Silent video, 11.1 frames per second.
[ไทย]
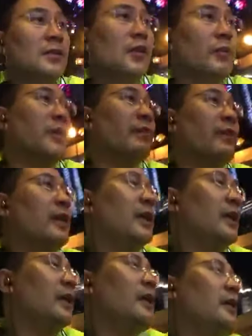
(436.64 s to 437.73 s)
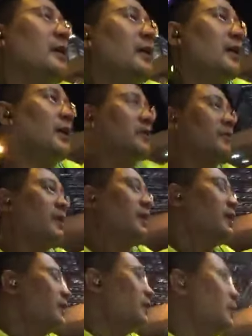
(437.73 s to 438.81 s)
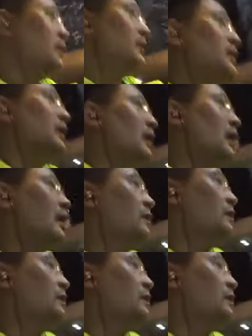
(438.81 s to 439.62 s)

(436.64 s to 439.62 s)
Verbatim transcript: ส่วนบริเวณนี้ก็จะมีนักข่าว